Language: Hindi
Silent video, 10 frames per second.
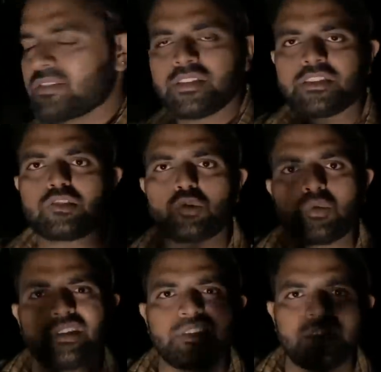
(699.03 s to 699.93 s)
वजह से
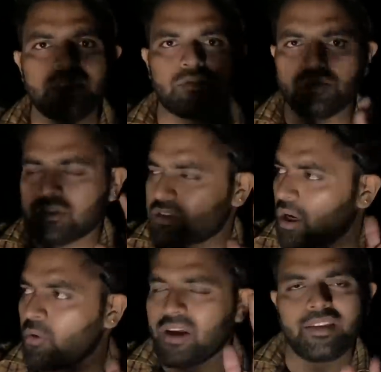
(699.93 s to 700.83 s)
थोड़ी सी कुछ
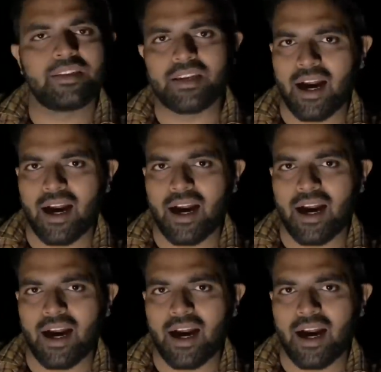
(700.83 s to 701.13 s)
साउंड आई थी